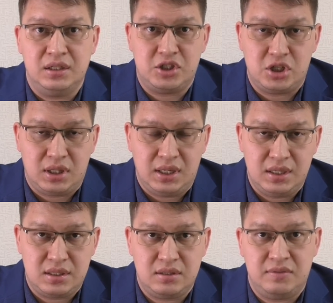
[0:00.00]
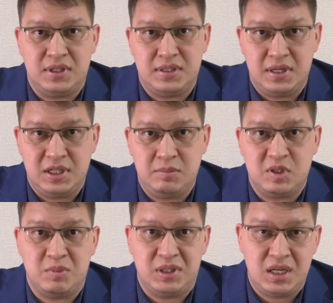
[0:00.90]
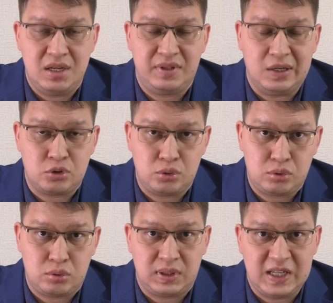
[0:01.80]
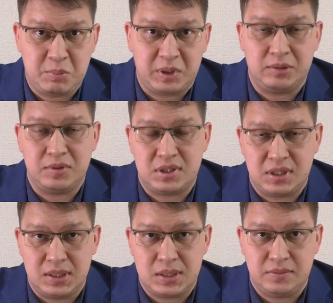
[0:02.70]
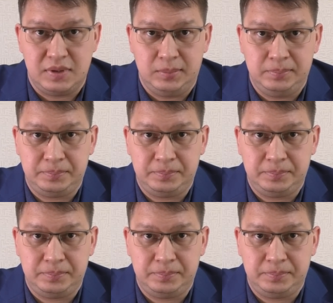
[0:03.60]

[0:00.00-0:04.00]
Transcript: считается внесением изменений в конструкцию транспортного средства